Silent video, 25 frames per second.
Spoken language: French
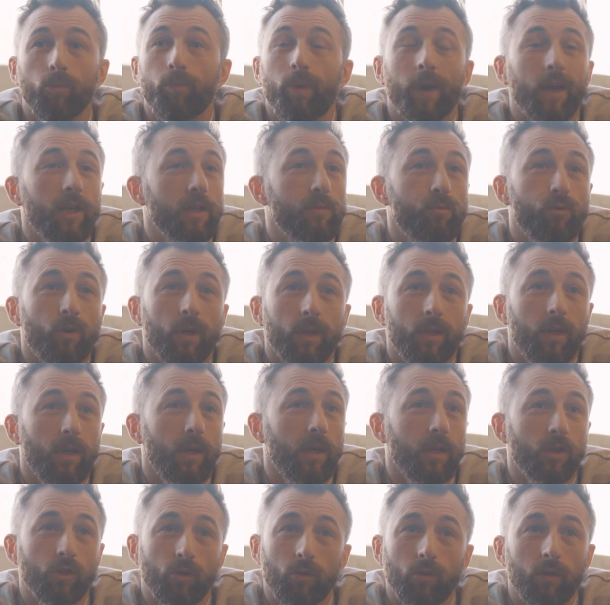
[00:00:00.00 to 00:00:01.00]
pas exploiter
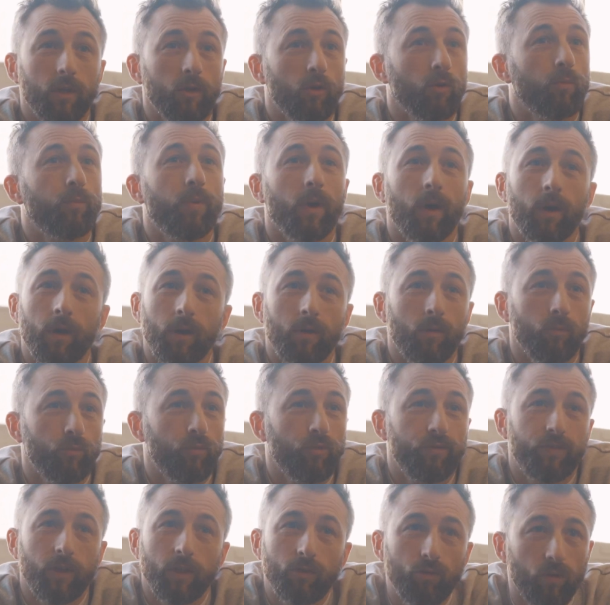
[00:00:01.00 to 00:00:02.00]
les gens et de ne pas
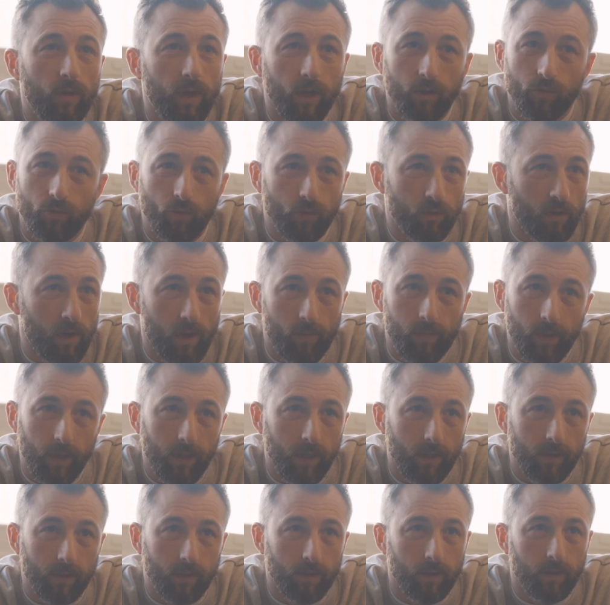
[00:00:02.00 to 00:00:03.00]
bouffer toutes les ressources de la
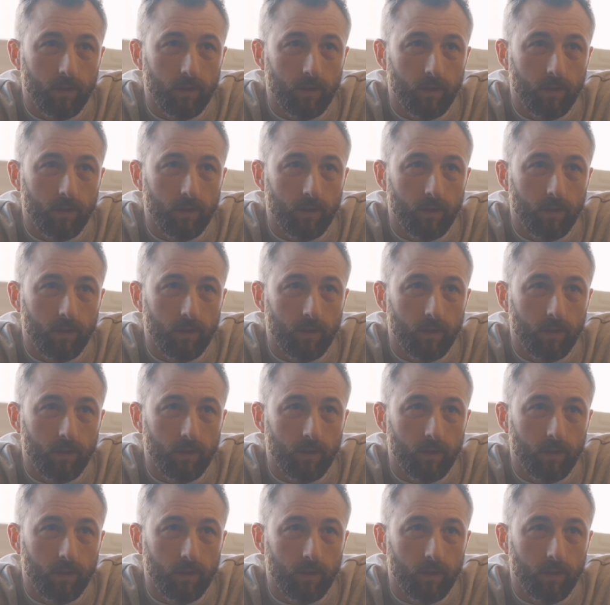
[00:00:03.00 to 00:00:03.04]
planète.